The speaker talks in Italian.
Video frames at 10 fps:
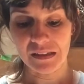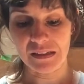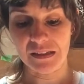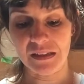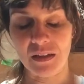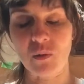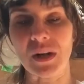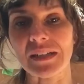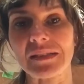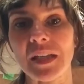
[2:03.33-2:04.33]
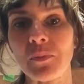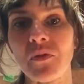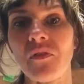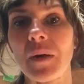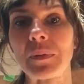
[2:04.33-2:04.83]
eh, qualche tempo
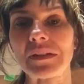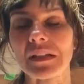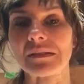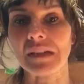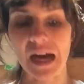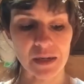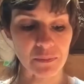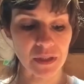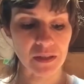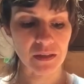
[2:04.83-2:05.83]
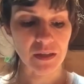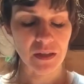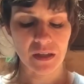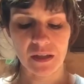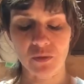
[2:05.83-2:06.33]
fa per trattarmi
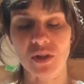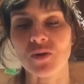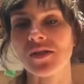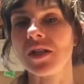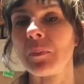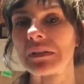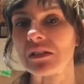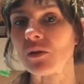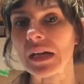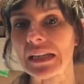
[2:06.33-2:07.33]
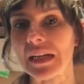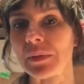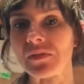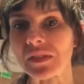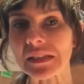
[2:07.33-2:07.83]
eh, in una situazione particolare della
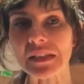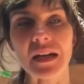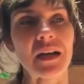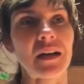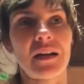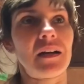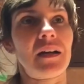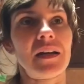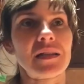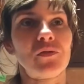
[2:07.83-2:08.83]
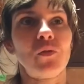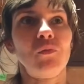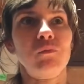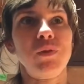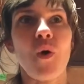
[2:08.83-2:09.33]
mia vita eh, è stato
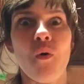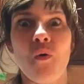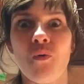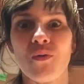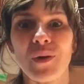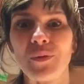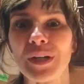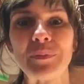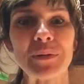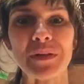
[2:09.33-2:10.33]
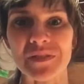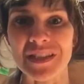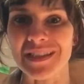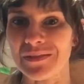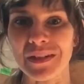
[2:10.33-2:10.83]
un boom, un amore a prima
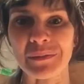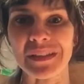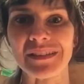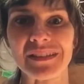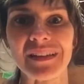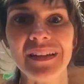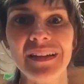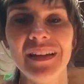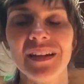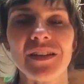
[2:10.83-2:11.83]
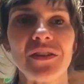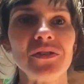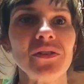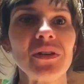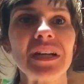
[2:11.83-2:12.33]
vista, veramente.
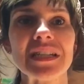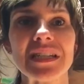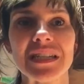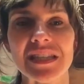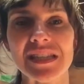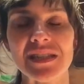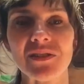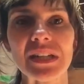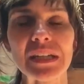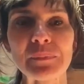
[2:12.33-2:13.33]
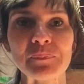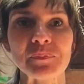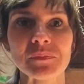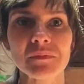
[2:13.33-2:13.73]
Ricordo ancora la sensazione